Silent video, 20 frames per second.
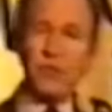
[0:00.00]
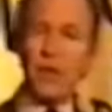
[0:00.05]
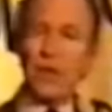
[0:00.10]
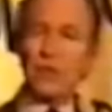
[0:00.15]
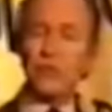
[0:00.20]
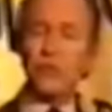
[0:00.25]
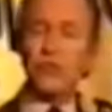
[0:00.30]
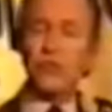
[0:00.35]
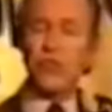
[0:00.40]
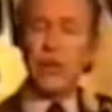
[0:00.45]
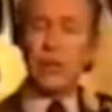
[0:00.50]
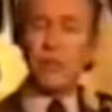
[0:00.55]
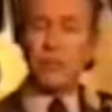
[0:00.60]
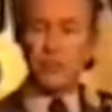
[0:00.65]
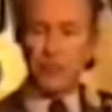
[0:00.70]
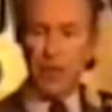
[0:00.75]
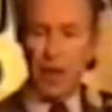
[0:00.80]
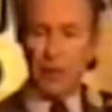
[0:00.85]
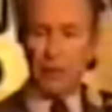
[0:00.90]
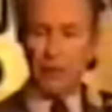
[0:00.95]
książek,
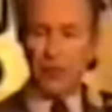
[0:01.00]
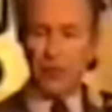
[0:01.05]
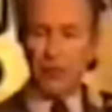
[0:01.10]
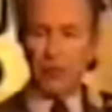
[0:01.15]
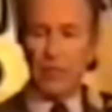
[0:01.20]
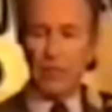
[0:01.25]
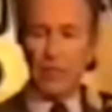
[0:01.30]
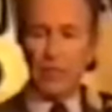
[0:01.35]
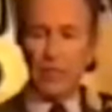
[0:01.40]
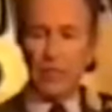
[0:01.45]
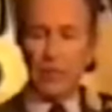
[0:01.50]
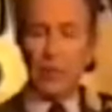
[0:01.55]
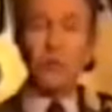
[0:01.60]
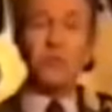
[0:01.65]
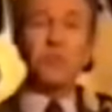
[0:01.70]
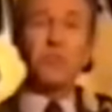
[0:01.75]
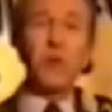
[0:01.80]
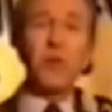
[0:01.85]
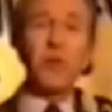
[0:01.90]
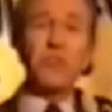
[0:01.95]
dr James
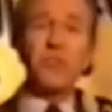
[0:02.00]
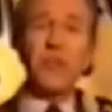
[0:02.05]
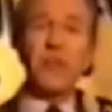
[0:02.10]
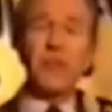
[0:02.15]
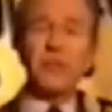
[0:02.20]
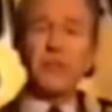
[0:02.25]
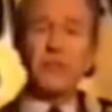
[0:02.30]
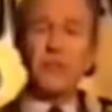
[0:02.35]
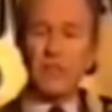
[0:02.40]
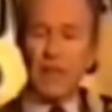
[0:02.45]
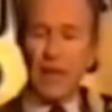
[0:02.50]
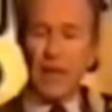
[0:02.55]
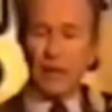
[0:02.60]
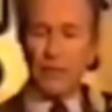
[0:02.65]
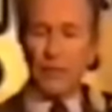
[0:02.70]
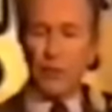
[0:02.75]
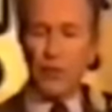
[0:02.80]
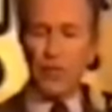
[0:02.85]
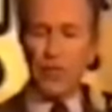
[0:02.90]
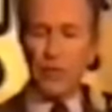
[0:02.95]
Dobson,
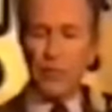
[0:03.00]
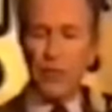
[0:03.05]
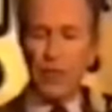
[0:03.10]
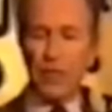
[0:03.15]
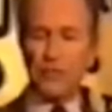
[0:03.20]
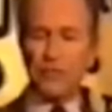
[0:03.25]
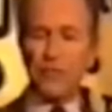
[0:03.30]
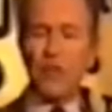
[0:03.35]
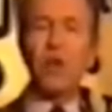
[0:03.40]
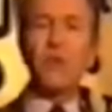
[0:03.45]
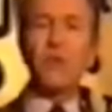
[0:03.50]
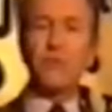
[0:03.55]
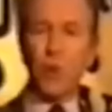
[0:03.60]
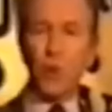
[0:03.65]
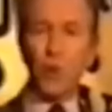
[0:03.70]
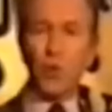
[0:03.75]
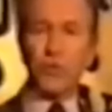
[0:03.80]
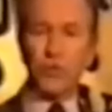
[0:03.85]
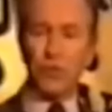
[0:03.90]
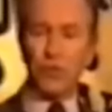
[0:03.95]
prezes organizacji
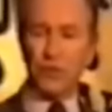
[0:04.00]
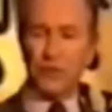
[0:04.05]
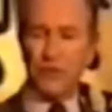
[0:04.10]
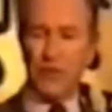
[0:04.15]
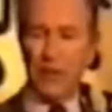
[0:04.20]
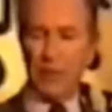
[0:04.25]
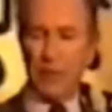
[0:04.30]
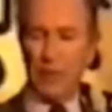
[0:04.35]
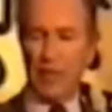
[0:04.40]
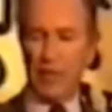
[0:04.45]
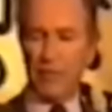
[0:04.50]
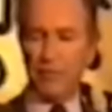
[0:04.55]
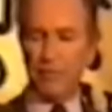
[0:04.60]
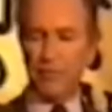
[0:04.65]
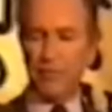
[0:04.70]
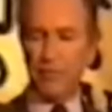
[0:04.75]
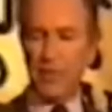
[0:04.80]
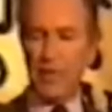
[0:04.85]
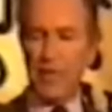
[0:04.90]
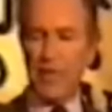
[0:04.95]
Focus on the Family.
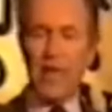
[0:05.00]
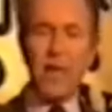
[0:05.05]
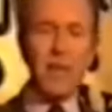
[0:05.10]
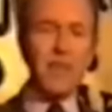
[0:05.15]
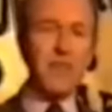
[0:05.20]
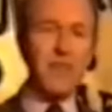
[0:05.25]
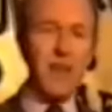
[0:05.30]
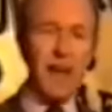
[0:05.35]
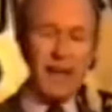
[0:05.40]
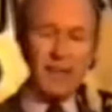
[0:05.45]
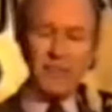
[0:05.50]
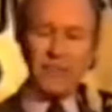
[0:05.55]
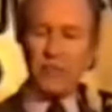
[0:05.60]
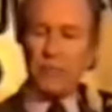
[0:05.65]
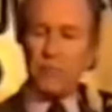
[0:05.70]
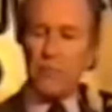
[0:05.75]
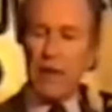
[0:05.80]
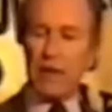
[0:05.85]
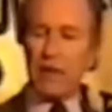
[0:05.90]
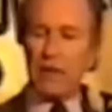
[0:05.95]

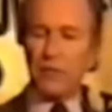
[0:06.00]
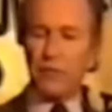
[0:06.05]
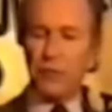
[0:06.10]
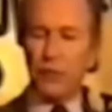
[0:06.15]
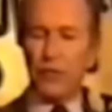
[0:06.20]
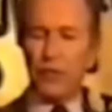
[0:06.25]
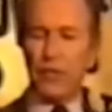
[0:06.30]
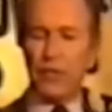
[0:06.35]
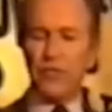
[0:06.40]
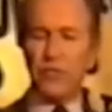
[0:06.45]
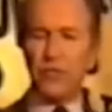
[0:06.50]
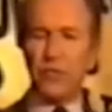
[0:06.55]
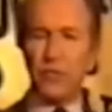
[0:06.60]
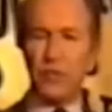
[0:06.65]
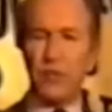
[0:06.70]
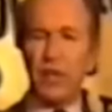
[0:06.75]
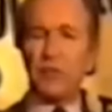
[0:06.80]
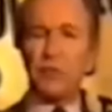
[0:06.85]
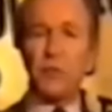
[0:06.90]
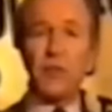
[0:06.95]
Dramatyczny reportaż,
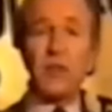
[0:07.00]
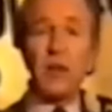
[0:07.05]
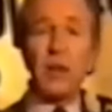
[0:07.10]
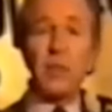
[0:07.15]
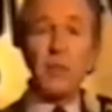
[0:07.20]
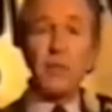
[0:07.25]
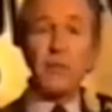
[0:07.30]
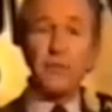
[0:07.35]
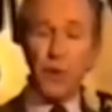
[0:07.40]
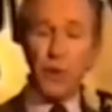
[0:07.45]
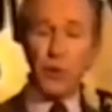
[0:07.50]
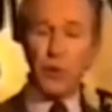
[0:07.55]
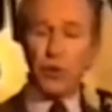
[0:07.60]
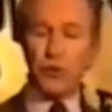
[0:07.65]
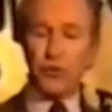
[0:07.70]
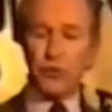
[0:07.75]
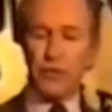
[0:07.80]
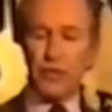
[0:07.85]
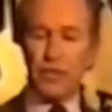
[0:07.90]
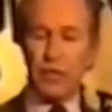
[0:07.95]
który stał się osią
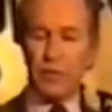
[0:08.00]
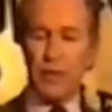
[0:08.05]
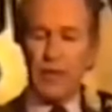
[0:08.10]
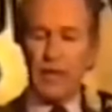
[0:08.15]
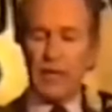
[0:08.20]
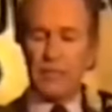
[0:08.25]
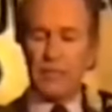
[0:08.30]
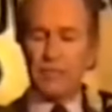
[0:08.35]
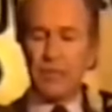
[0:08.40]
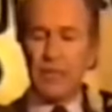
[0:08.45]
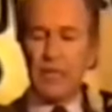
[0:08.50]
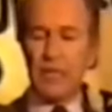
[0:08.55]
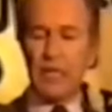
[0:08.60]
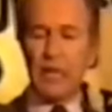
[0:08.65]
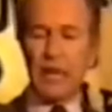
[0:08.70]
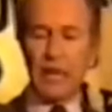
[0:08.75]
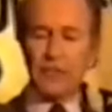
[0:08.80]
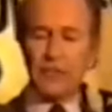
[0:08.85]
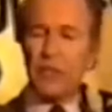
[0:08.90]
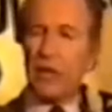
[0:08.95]
dyskusji, jest
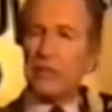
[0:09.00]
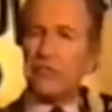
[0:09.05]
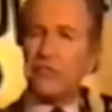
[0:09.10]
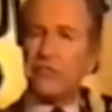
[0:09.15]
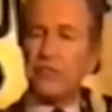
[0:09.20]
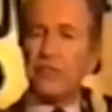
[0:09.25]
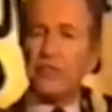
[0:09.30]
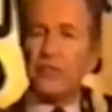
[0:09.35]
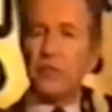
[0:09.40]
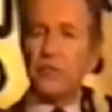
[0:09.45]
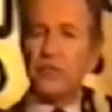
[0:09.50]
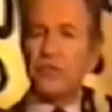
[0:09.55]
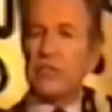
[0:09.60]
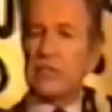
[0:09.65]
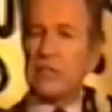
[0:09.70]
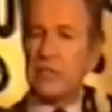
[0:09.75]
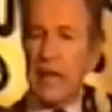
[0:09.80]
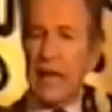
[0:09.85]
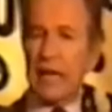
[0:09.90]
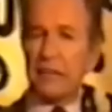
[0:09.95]
ostatnią
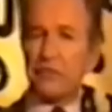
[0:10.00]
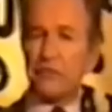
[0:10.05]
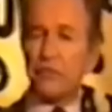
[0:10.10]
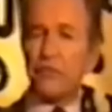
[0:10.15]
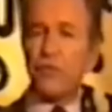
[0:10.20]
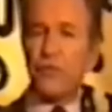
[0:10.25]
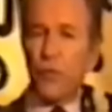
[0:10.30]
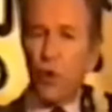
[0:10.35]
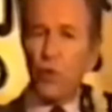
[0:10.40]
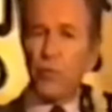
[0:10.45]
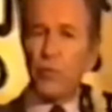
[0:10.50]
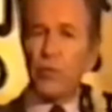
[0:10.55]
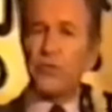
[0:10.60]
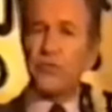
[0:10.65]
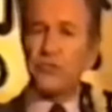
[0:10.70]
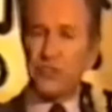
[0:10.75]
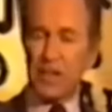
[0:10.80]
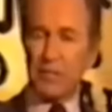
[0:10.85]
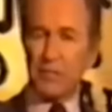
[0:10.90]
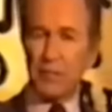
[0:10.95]
oficjalną wypowiedzią
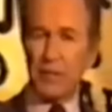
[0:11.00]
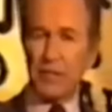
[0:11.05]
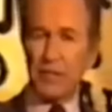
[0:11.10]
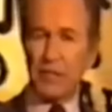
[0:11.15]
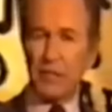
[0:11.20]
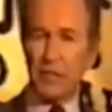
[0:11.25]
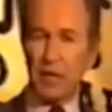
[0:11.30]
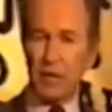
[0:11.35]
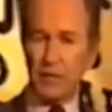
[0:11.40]
skazańca.